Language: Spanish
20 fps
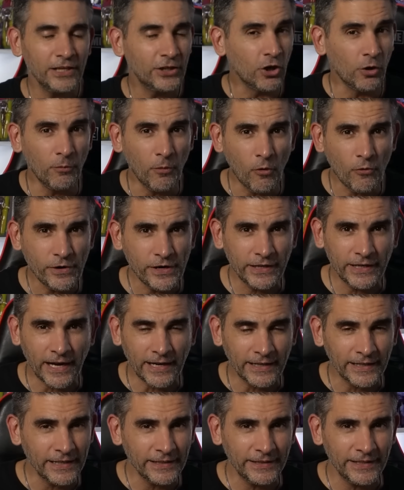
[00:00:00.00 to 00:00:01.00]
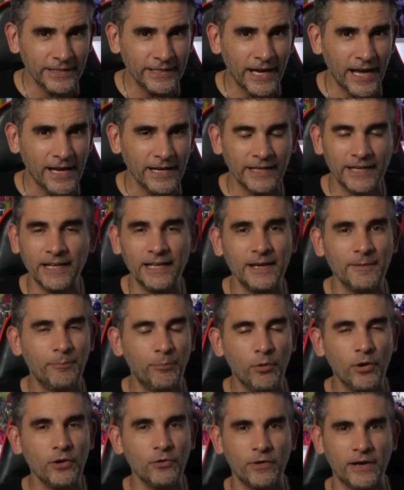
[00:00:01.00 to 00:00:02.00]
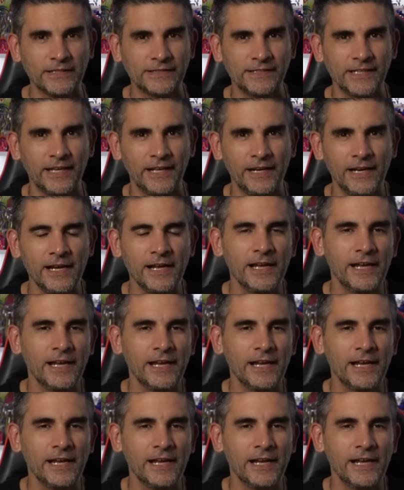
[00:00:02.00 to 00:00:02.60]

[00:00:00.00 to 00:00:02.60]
Y como única crítica que le puedo hacer